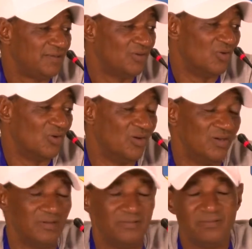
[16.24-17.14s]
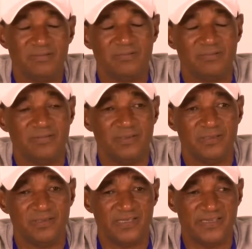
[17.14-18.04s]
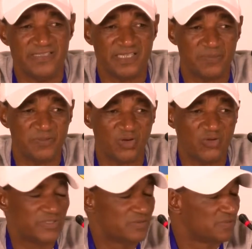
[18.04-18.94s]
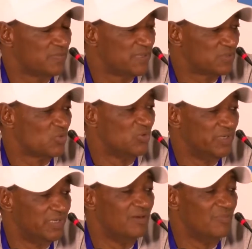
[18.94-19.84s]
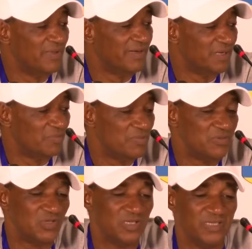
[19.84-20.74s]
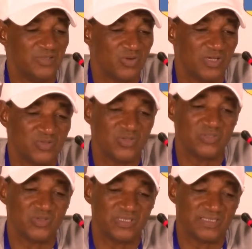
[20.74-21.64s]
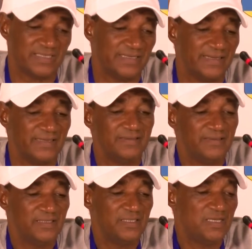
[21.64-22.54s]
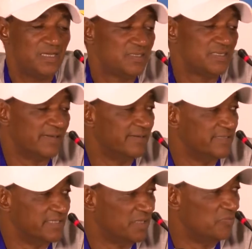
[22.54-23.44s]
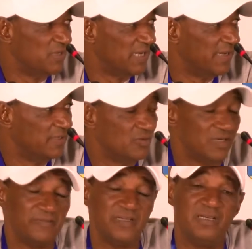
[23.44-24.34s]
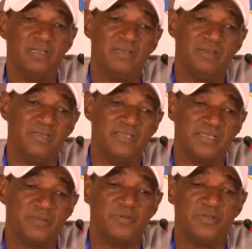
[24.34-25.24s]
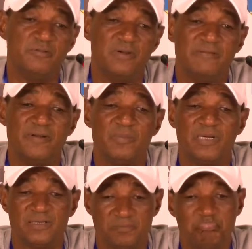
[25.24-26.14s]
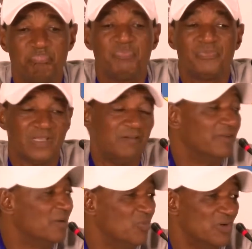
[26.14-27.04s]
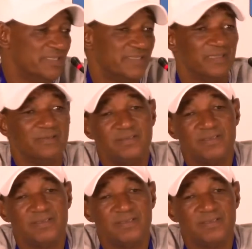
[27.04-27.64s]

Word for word: Donc, les, deux équipes, je pense, je pense qu'on donnait le meilleur d'elles-mêmes, Ils ont eu des occasions, ils ont tenté de gagner. Chacune des équipes voulait gagner, on avait deux des équipes qui voulaient vraiment avoir un bon résultat.